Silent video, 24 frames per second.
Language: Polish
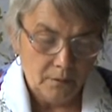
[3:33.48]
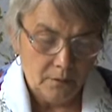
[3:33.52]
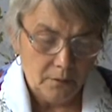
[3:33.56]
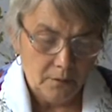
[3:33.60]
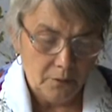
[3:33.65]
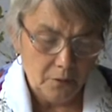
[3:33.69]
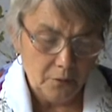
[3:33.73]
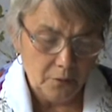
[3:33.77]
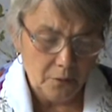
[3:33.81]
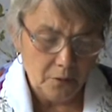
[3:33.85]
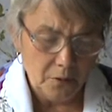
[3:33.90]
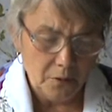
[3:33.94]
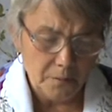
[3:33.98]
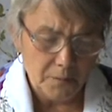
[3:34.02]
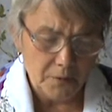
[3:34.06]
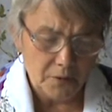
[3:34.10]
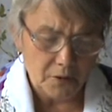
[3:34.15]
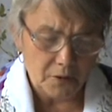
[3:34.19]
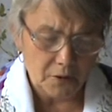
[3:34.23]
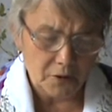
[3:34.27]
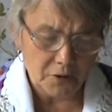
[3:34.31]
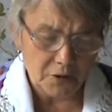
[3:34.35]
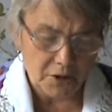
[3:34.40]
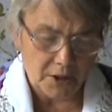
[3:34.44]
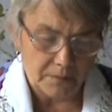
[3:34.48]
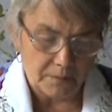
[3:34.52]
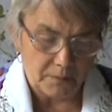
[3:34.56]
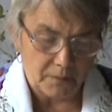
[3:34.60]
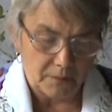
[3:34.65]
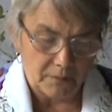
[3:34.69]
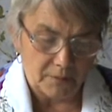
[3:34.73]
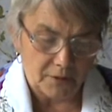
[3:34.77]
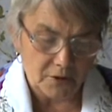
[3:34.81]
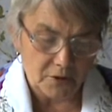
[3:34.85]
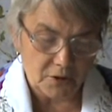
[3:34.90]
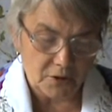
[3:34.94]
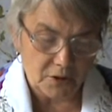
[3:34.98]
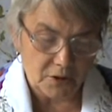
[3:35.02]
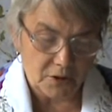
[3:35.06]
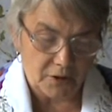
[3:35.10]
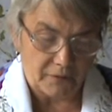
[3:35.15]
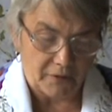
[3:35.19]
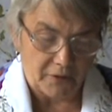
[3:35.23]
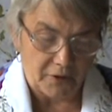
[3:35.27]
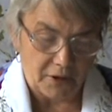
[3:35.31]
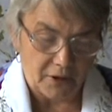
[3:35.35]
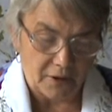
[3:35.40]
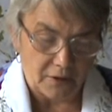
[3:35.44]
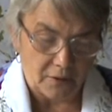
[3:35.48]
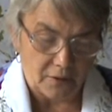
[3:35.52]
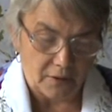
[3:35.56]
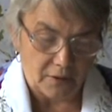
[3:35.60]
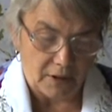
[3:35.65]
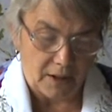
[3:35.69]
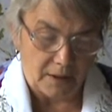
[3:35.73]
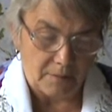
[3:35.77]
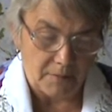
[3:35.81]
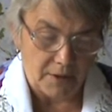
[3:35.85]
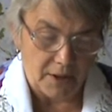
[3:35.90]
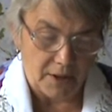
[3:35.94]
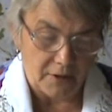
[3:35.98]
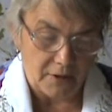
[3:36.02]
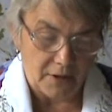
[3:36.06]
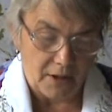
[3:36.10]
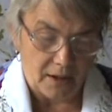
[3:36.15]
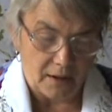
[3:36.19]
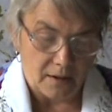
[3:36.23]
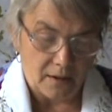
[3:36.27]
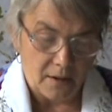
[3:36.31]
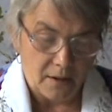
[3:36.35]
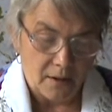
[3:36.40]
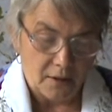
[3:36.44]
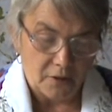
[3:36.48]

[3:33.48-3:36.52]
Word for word: i robi go za pomocą swojego ramienia.